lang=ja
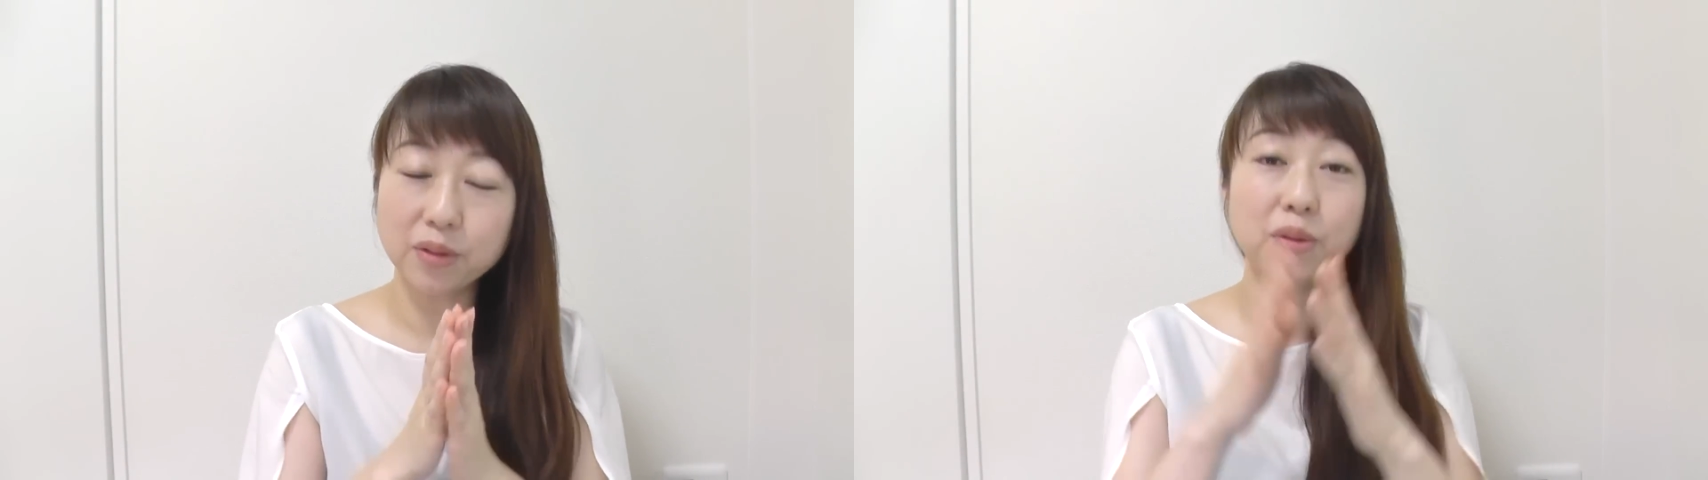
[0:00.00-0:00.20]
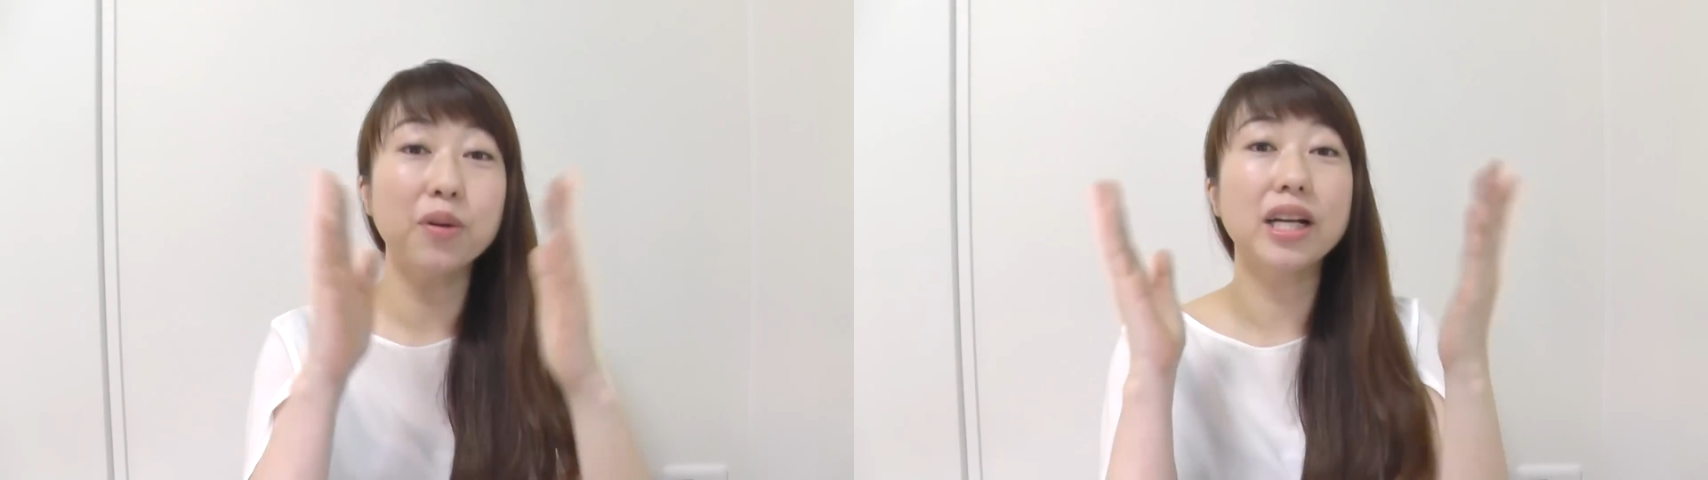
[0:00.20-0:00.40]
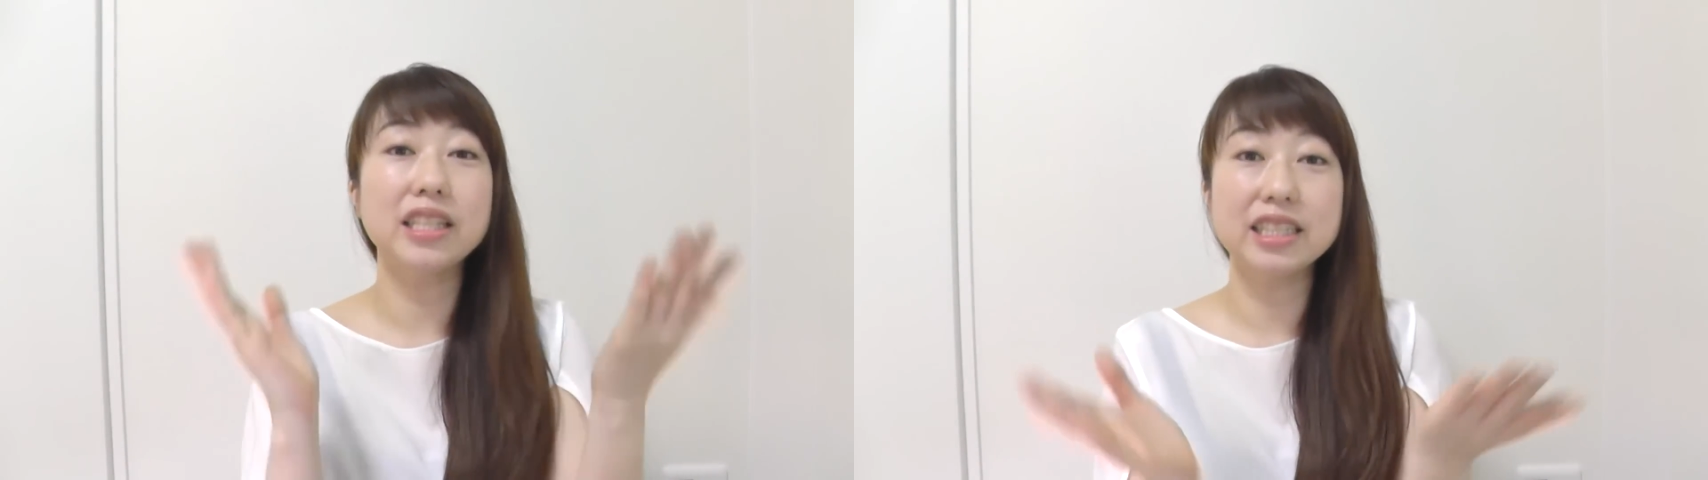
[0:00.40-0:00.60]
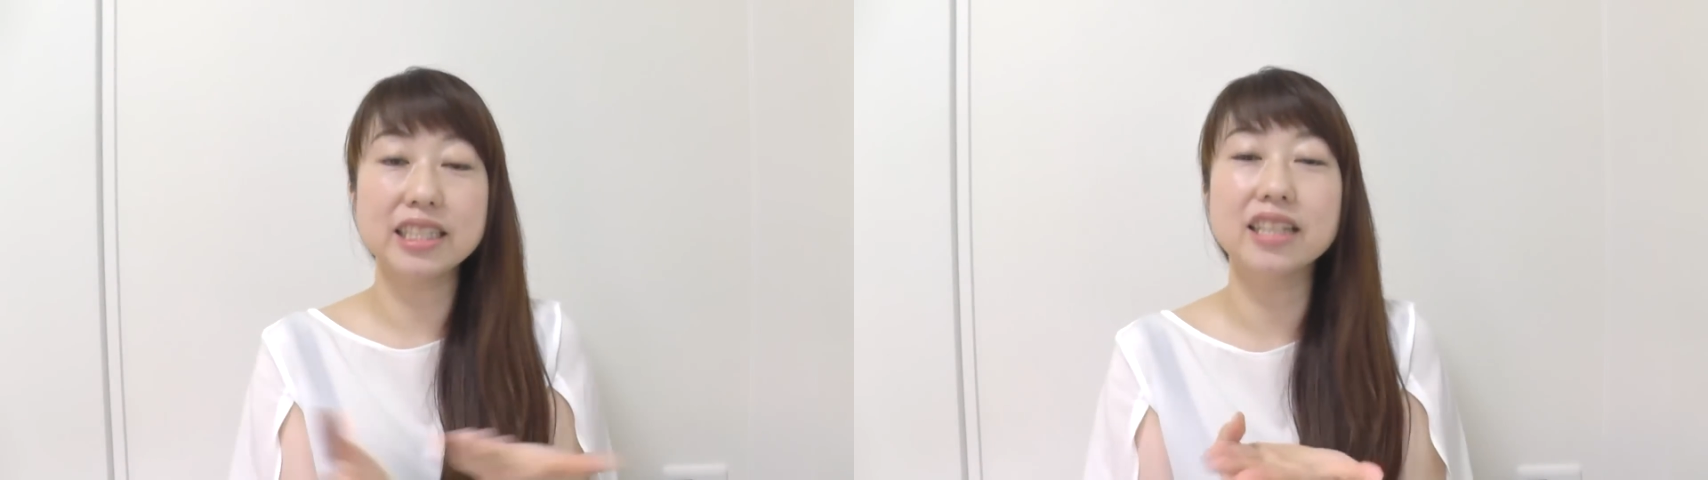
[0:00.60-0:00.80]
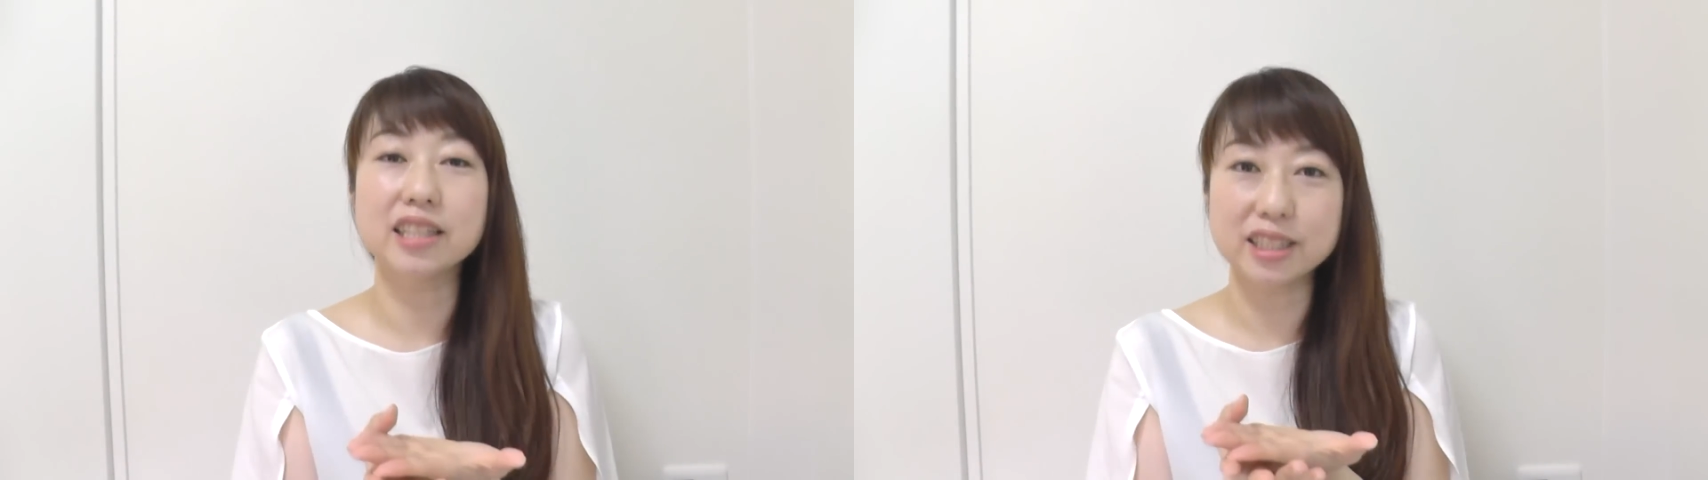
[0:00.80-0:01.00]
の動画に
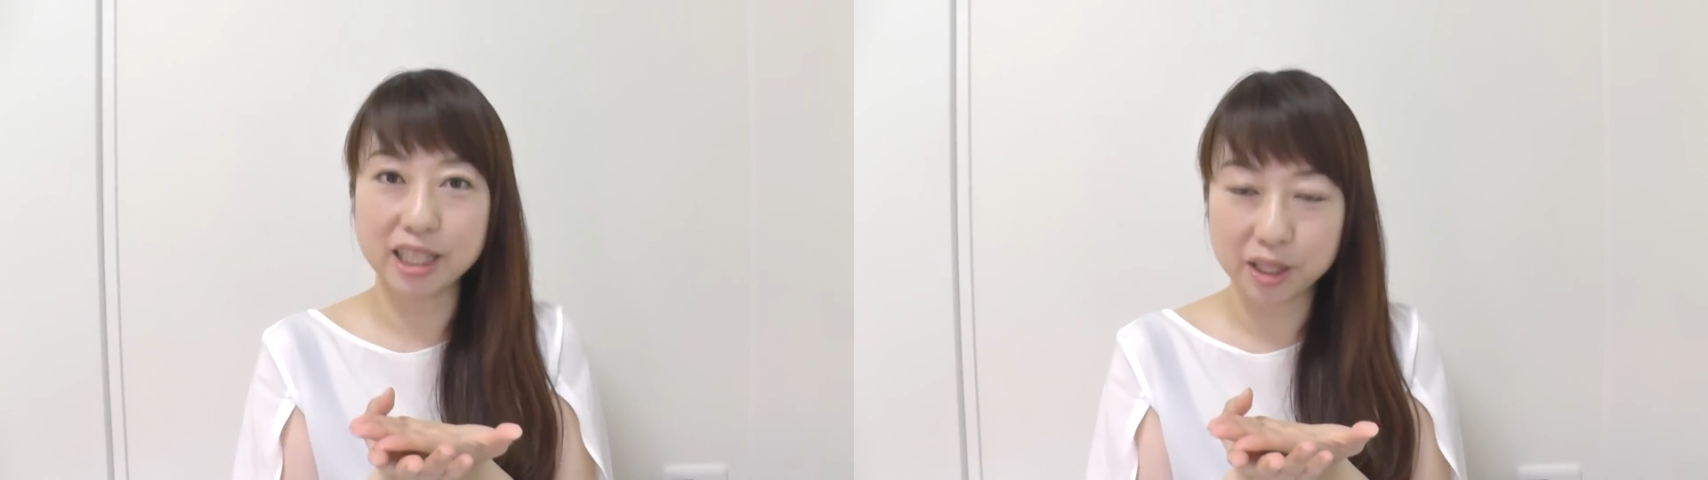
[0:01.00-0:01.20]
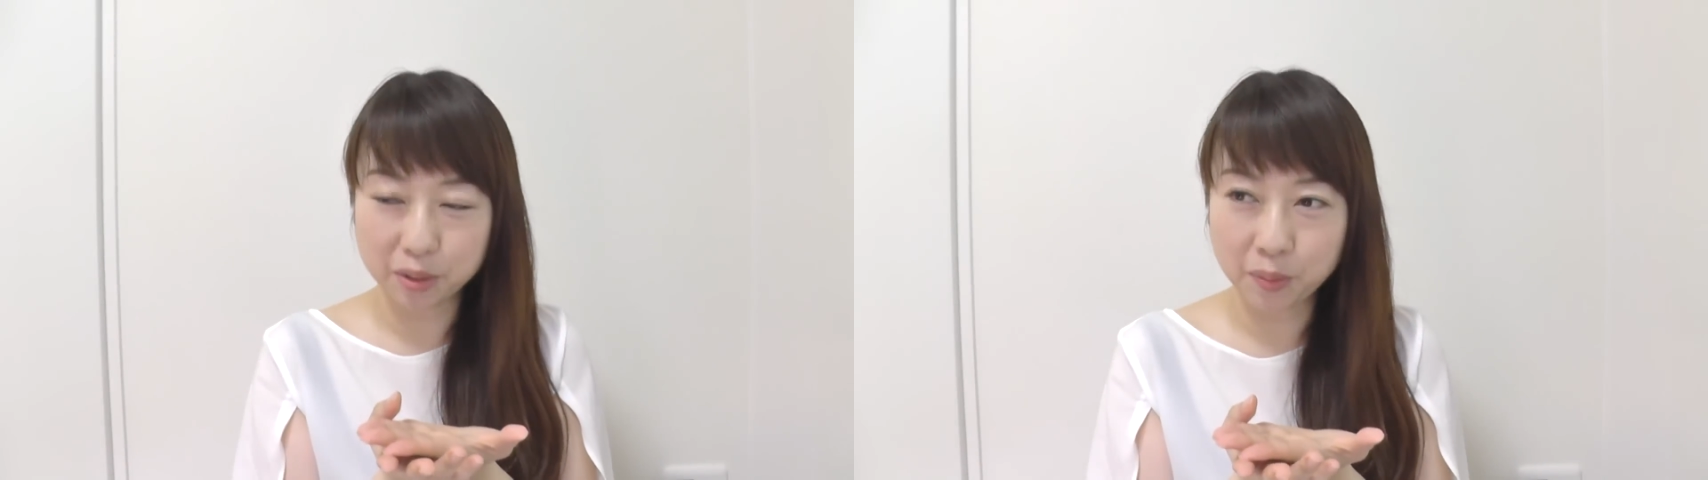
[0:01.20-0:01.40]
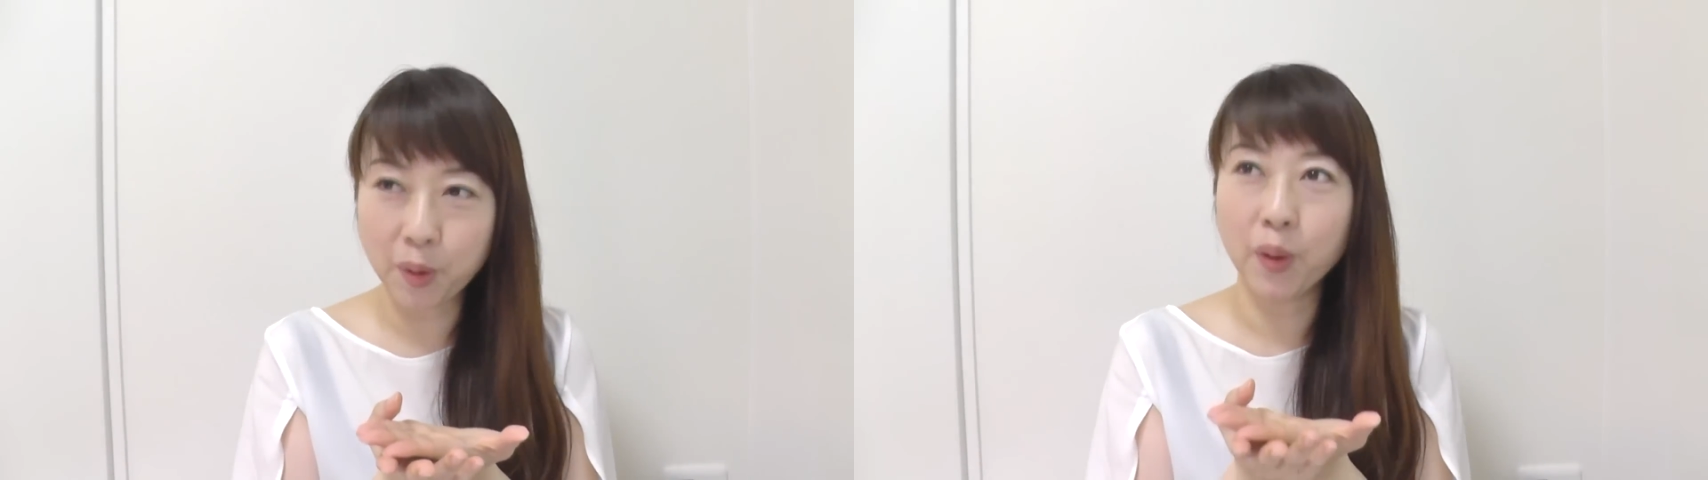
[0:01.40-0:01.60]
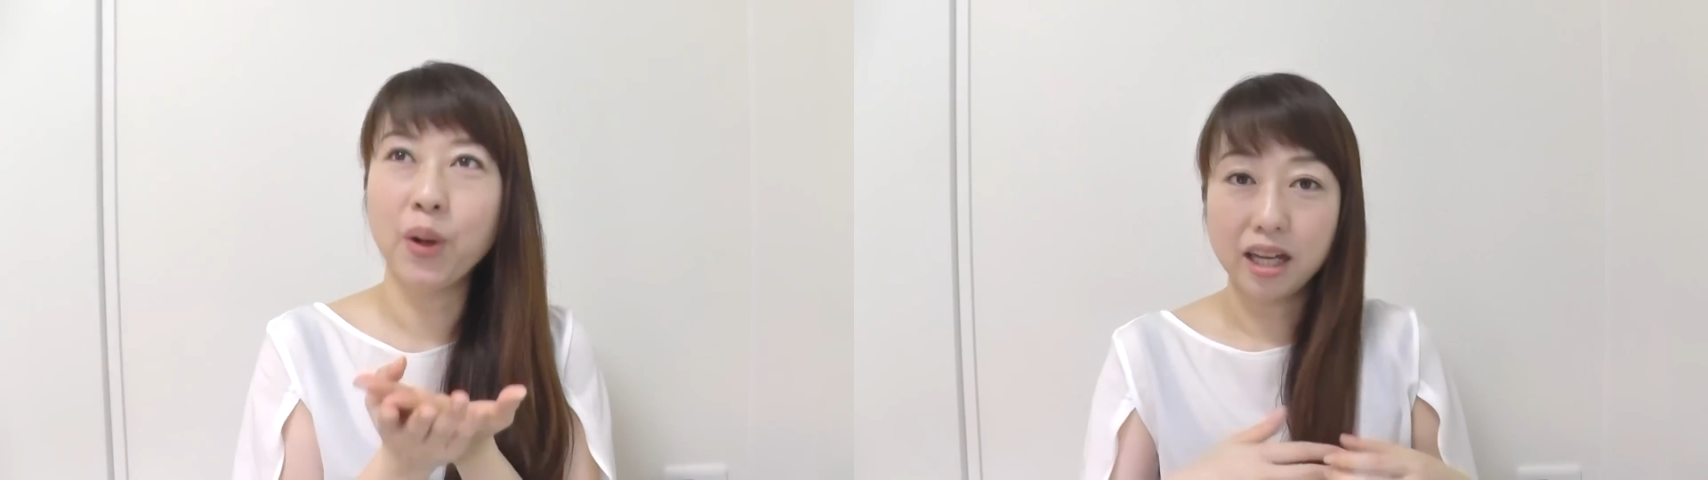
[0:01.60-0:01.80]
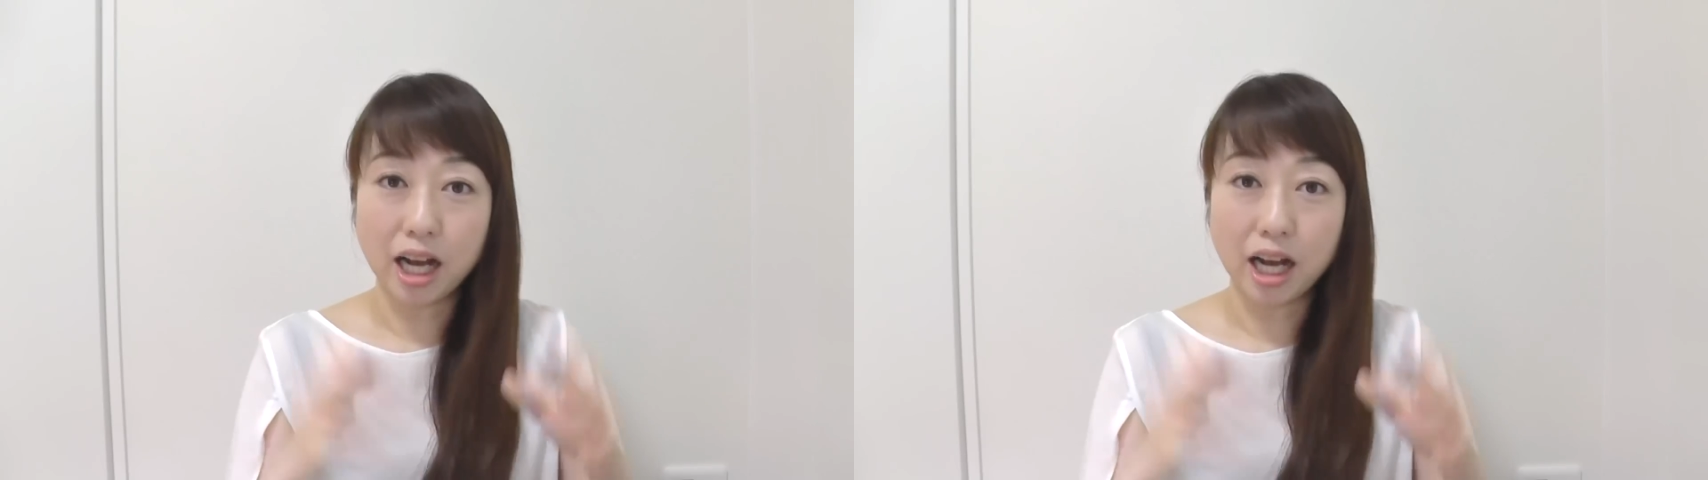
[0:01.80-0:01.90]
したんですけれども、